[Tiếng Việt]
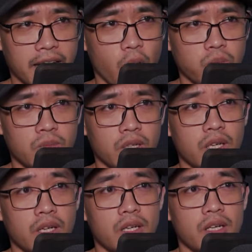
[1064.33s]
Trong lúc
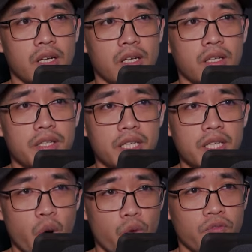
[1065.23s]
không ngừng co rút,
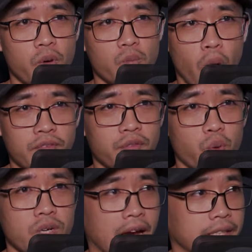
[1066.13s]
những vết nứt trên
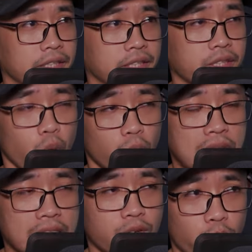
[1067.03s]
phong tiên ấn càng lúc
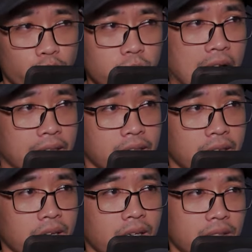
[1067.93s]
càng nhiều.
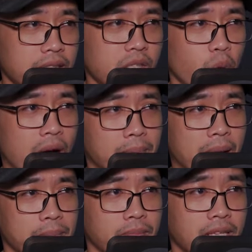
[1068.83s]
Trong phút chốc,
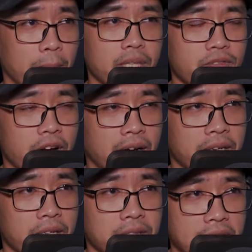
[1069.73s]
phong tiên ấn
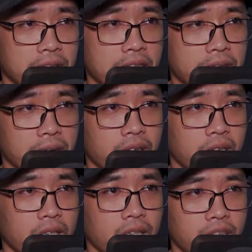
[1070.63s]
sụp đổ, trong
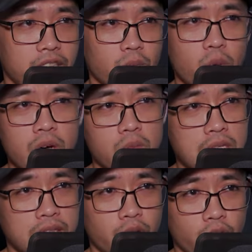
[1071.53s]
tiếng ầm ầm hóa
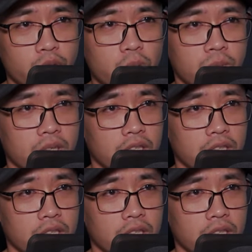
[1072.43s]
thành từng mảng.